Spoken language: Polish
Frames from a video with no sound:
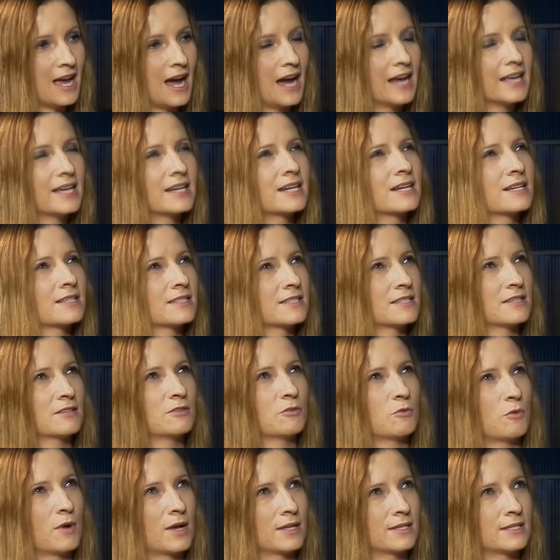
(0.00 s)
A jaka
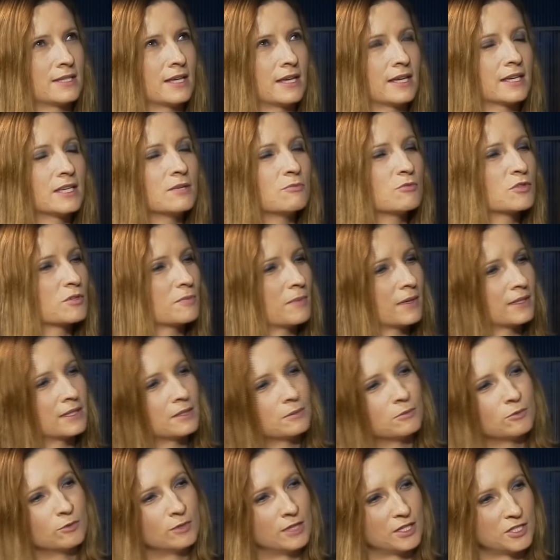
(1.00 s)
sytuacja, jaki
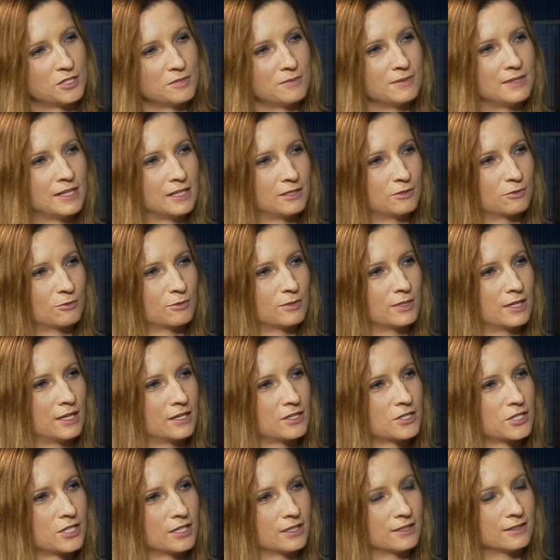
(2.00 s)
przypadek był dla Ciebie
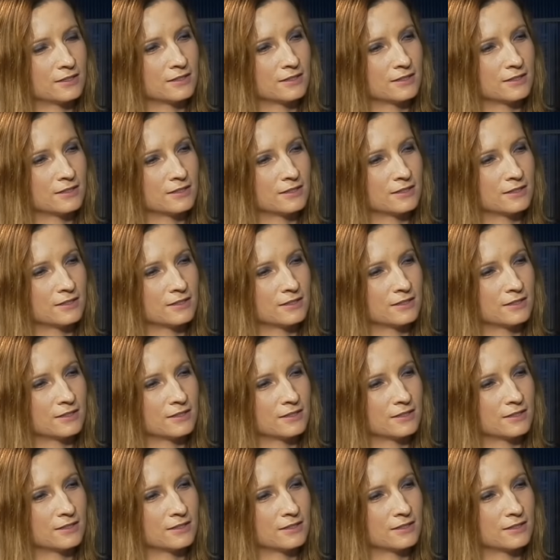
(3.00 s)
najtrudniejszy?